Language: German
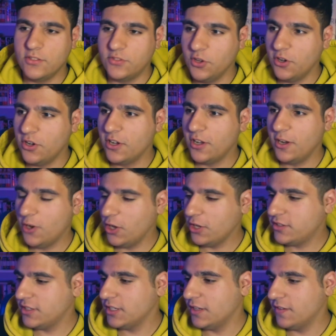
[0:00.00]
So,
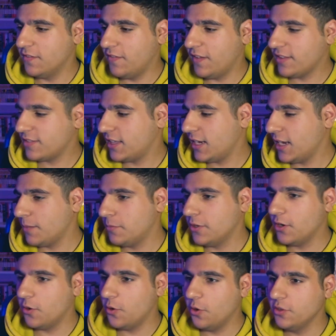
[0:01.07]
Leute, was geht
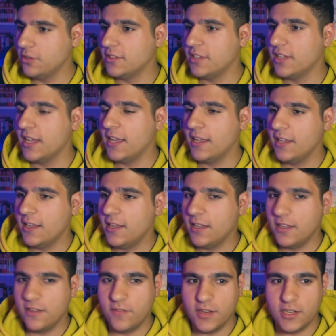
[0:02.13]
ab? Und
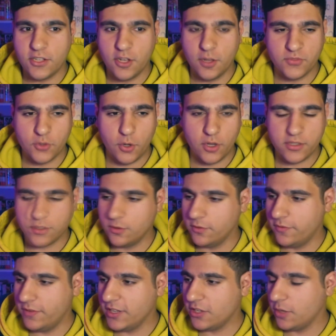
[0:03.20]
willkommen zu
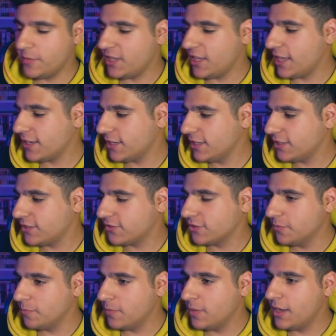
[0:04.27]
Otaku, willkommen endlich
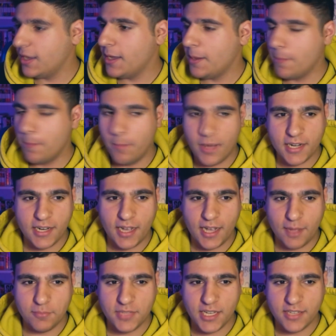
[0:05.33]
zum
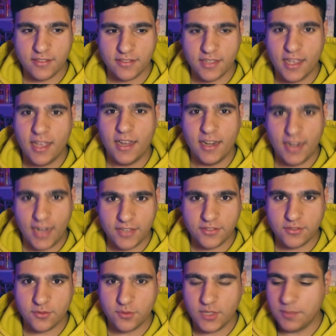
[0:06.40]
Manga-Update
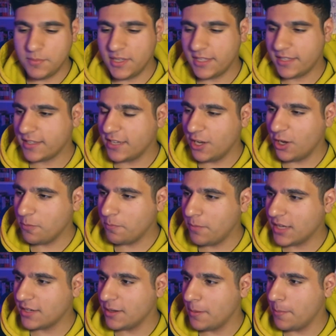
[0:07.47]
Livestream. Ich glaube,
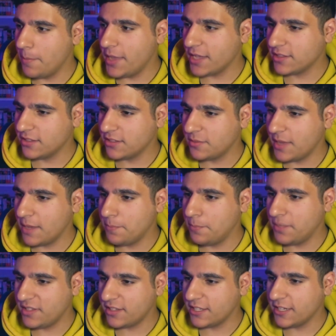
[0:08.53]
man merkt es mir ein
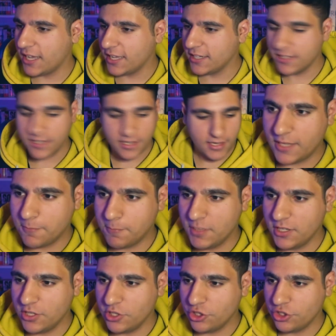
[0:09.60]
bisschen an. Ich
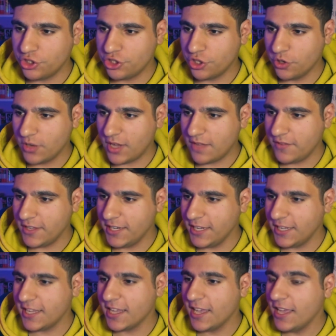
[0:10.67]
bin schon ein
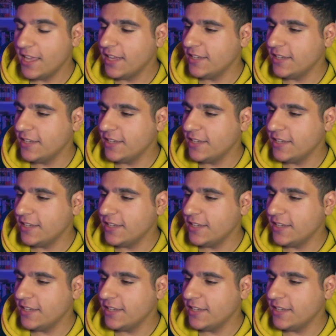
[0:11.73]
wenig